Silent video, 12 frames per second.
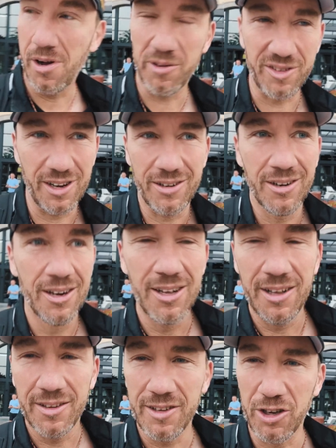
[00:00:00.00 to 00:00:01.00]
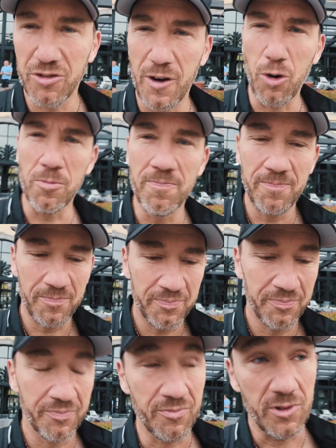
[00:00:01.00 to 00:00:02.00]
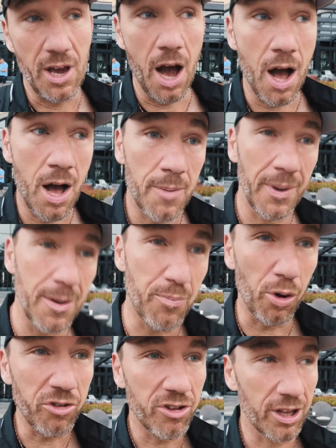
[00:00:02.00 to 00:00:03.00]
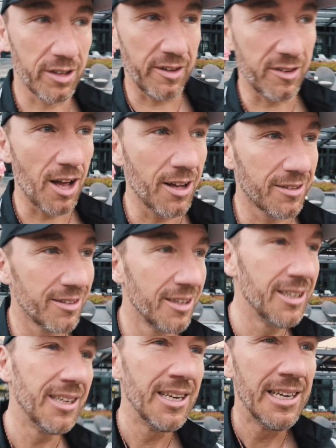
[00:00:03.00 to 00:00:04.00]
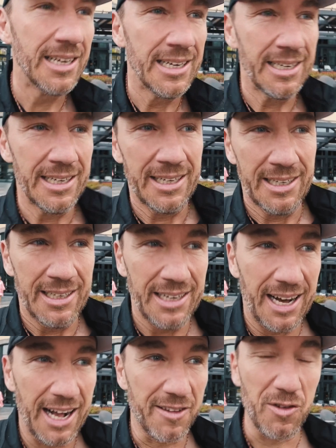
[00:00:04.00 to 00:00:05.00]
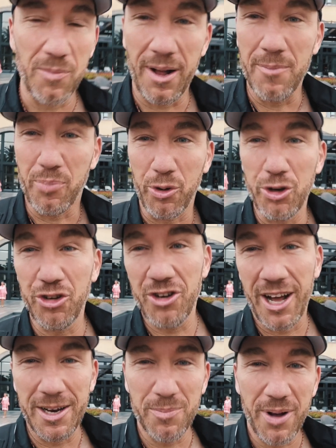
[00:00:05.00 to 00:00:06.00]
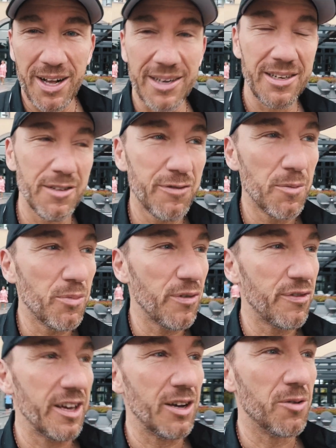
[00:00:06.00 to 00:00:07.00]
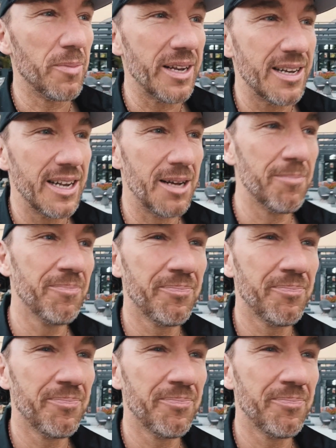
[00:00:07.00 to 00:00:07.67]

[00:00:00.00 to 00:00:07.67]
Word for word: Sag ich, warum? Ja, mein Boss hat gesagt, also mal ein Brötchen einpacken ne, vom Buffet und mitnehmen.